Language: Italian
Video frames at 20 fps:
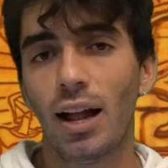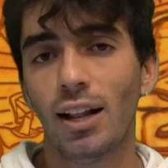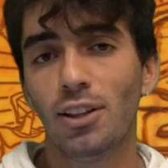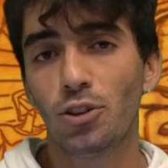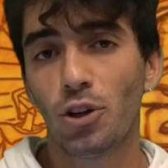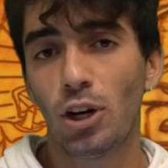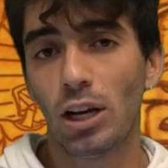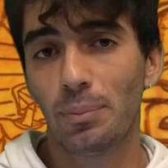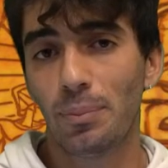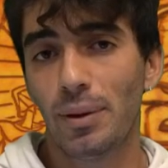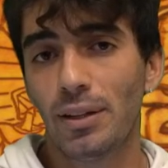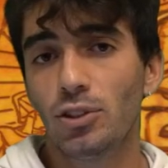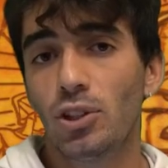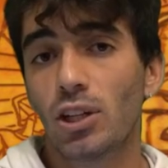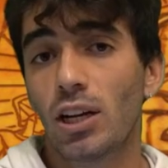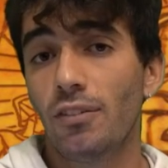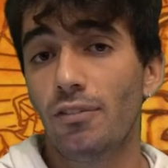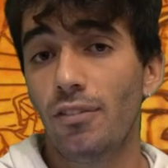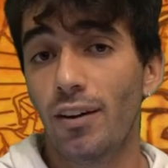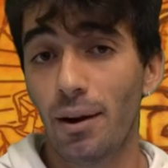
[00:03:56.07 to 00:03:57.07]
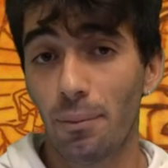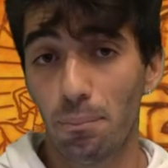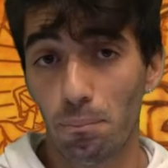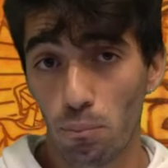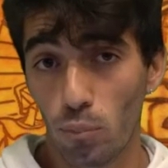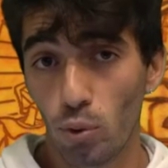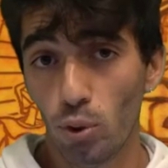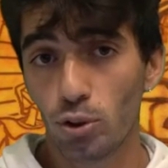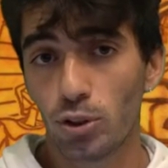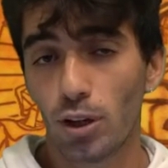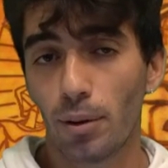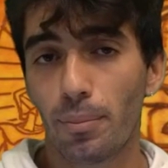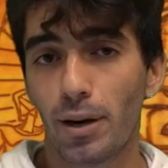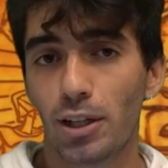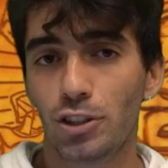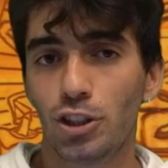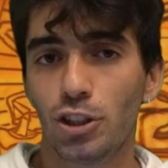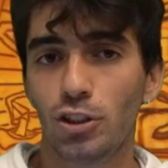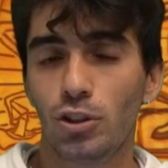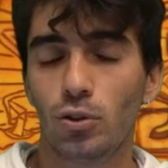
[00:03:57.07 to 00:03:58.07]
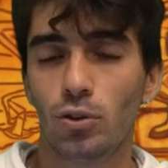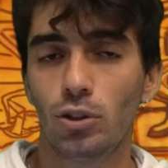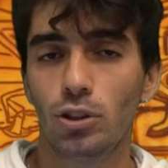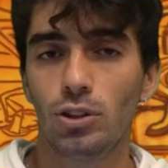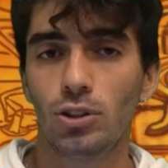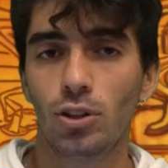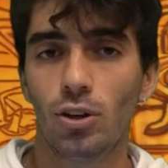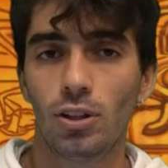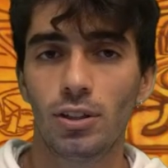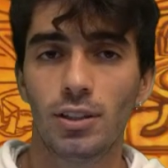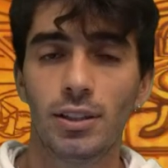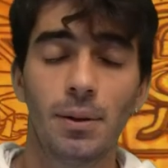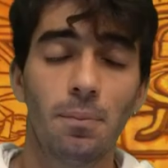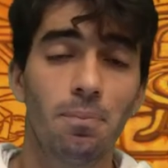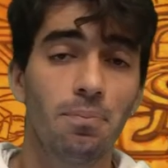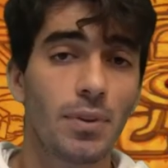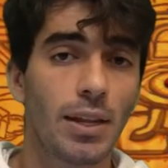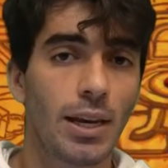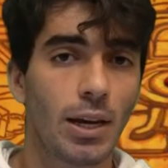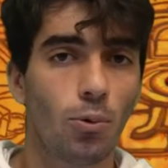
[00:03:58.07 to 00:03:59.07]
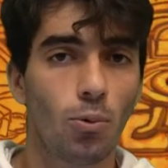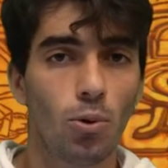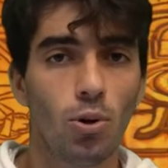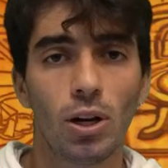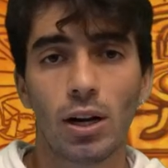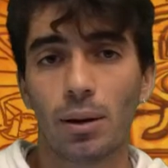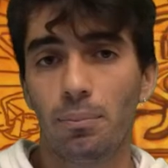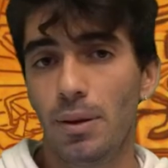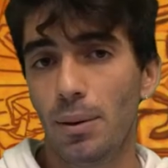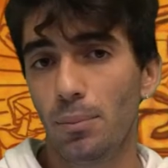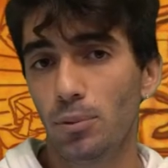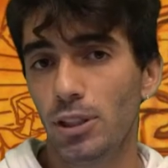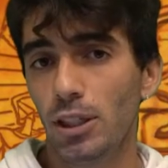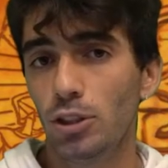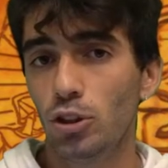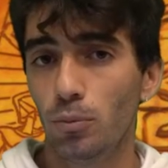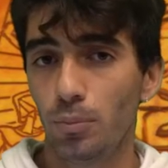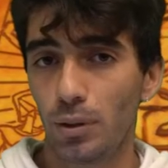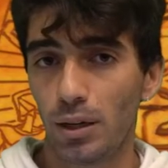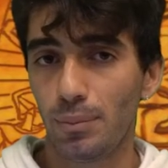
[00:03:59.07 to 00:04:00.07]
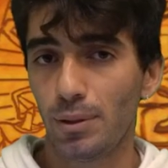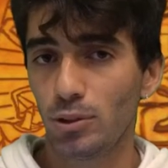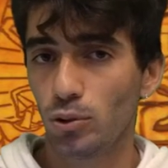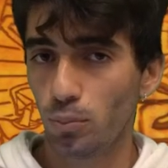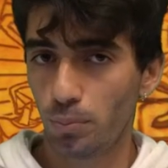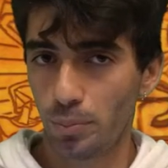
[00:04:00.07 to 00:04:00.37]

Altro elemento che va molto a braccetto con i soldi e quello che abbiamo detto prima su